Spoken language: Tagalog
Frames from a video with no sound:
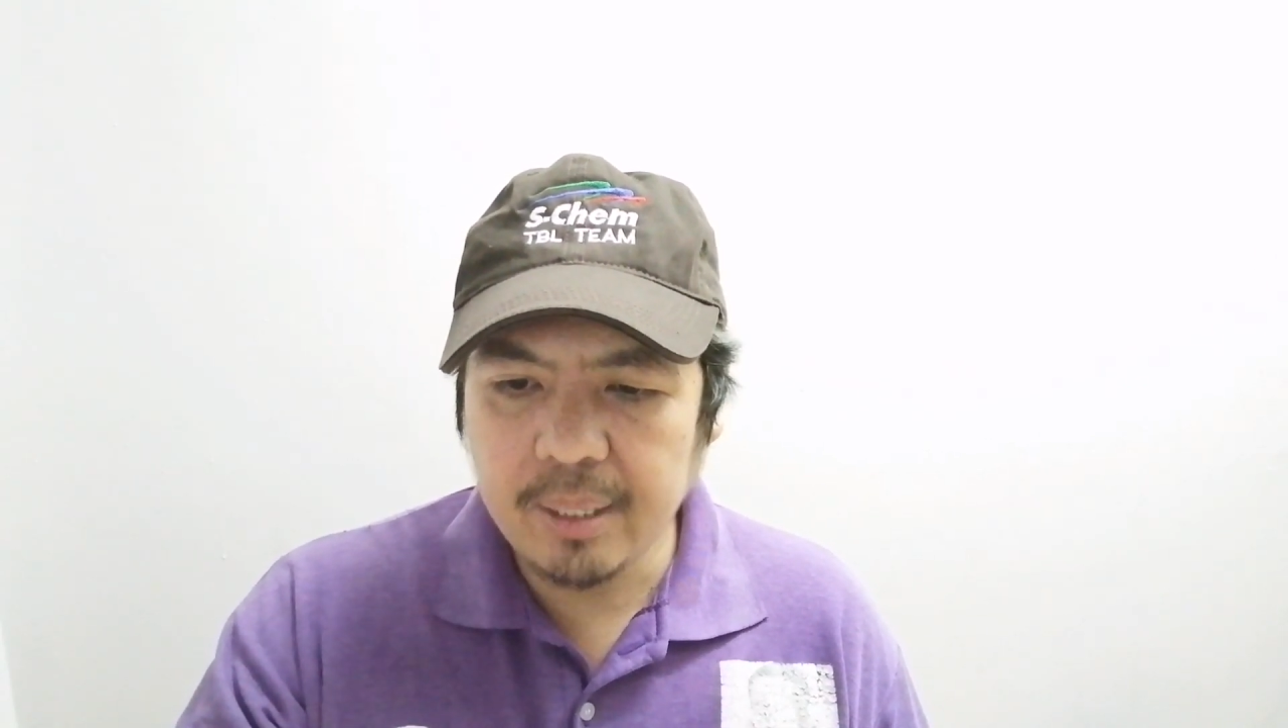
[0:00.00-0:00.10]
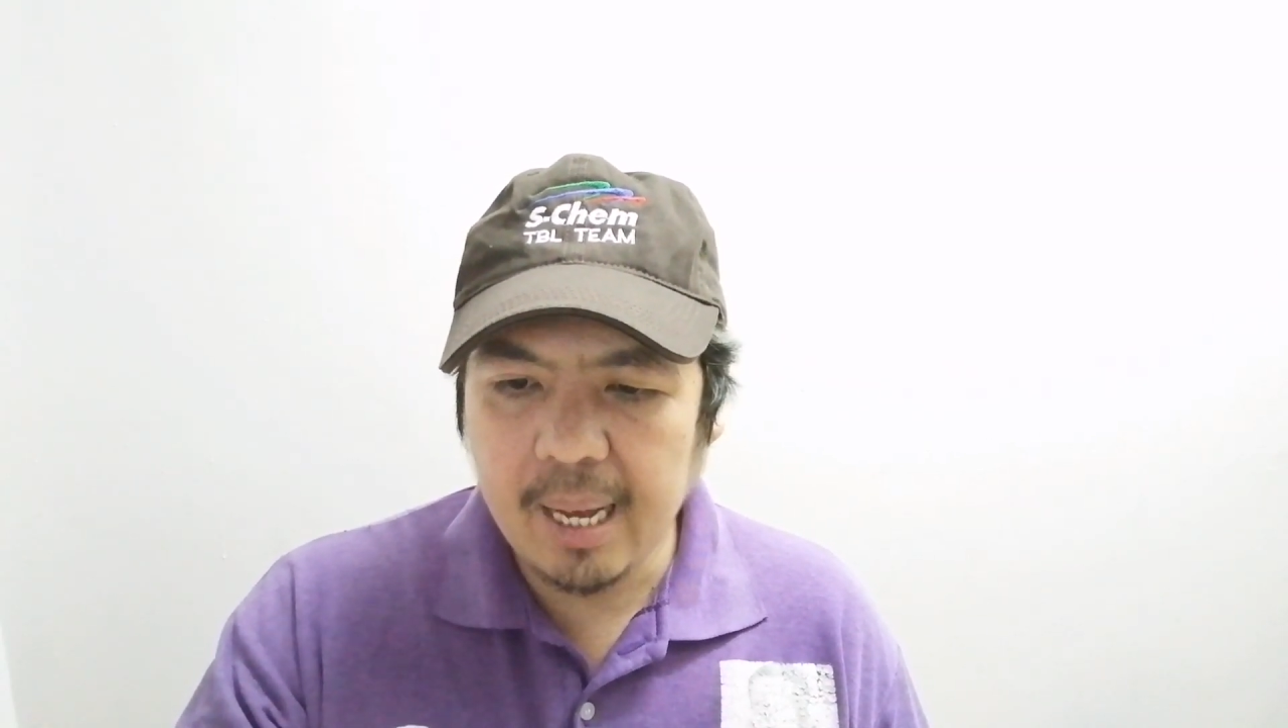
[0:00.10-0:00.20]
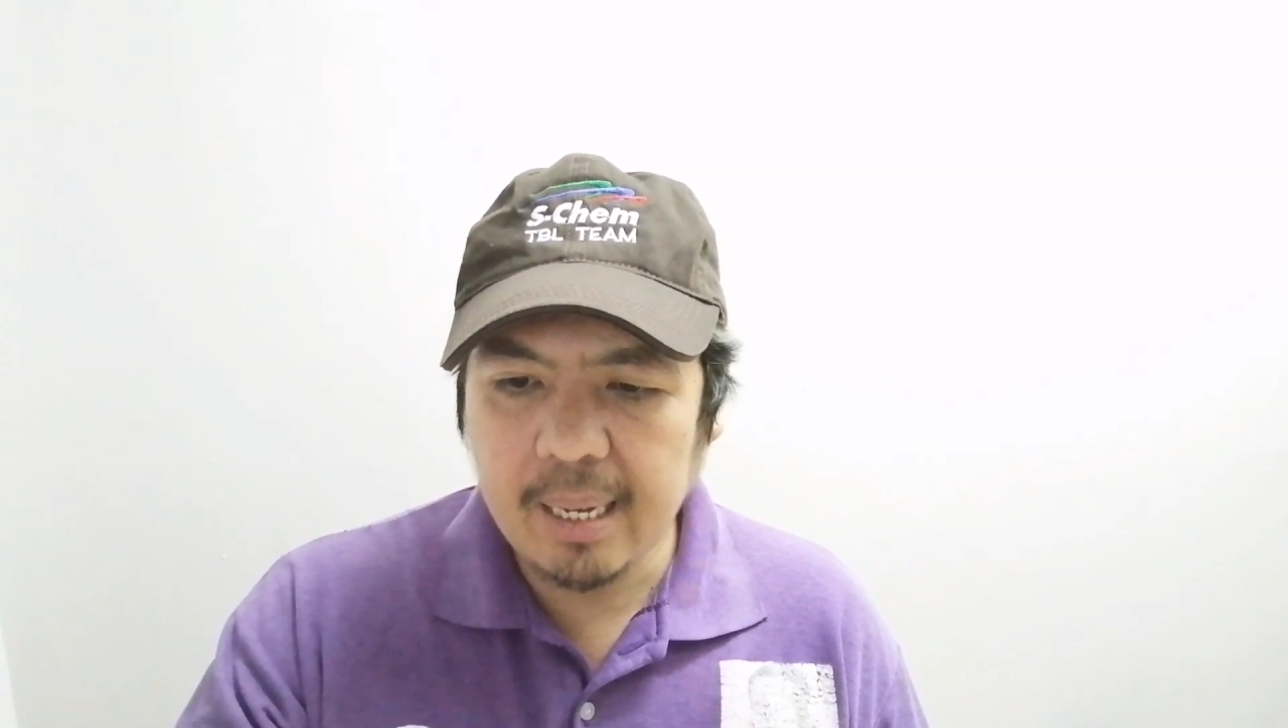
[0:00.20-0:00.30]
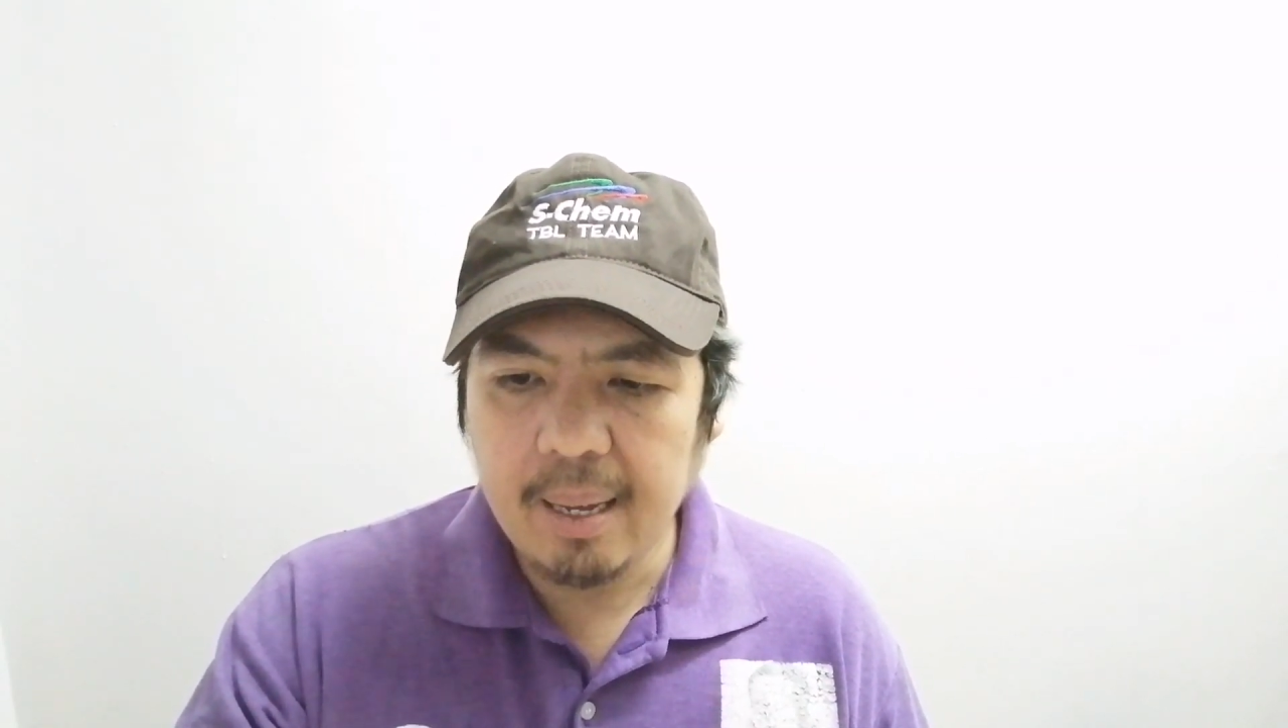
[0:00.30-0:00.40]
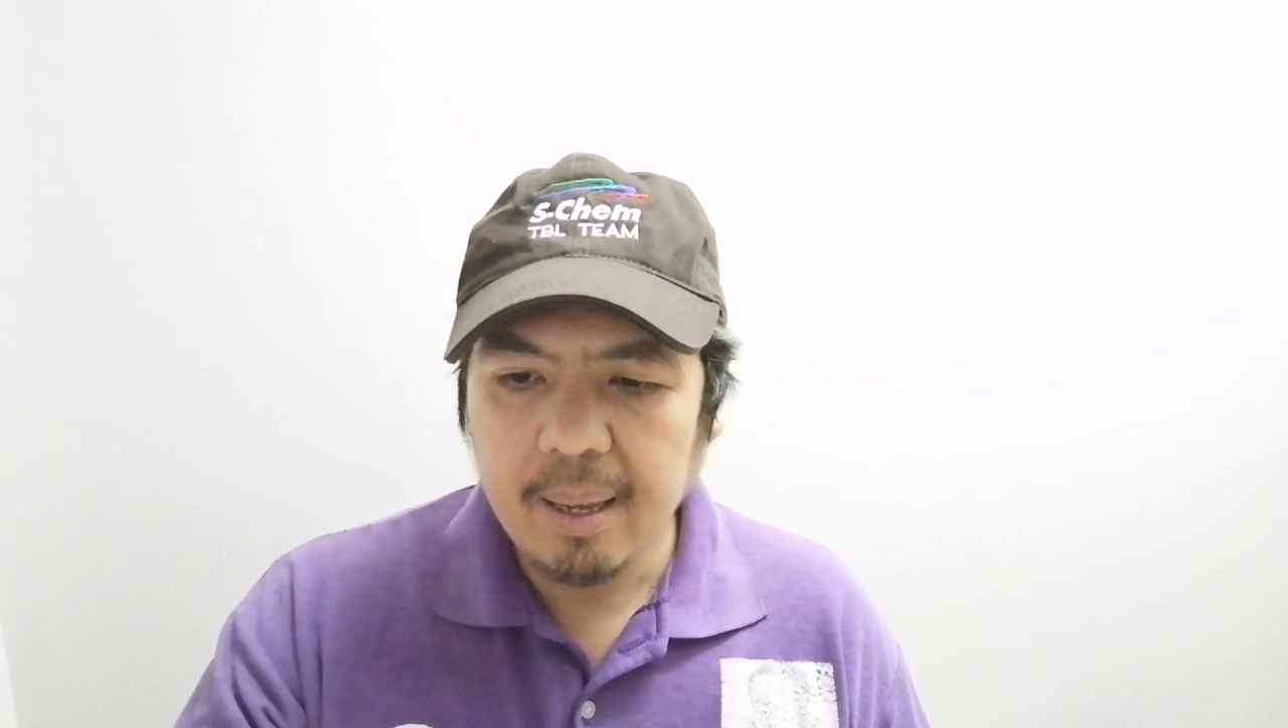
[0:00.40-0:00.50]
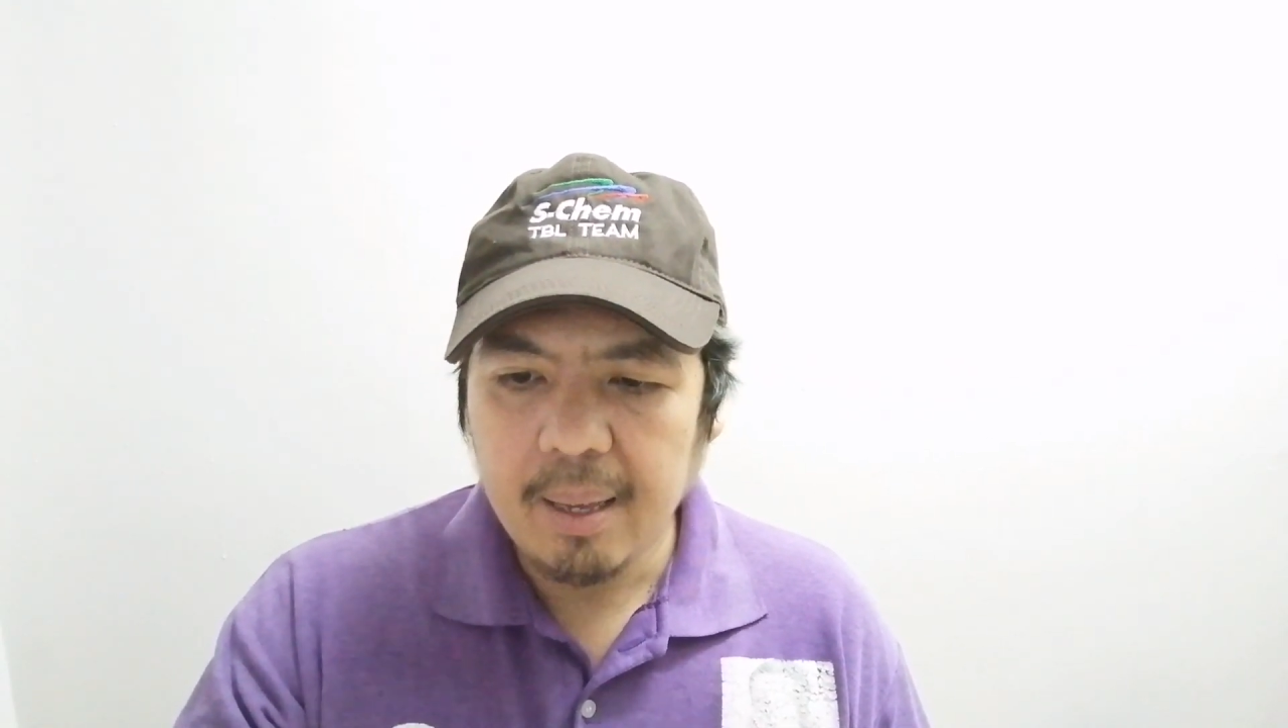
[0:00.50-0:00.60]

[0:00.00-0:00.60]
ng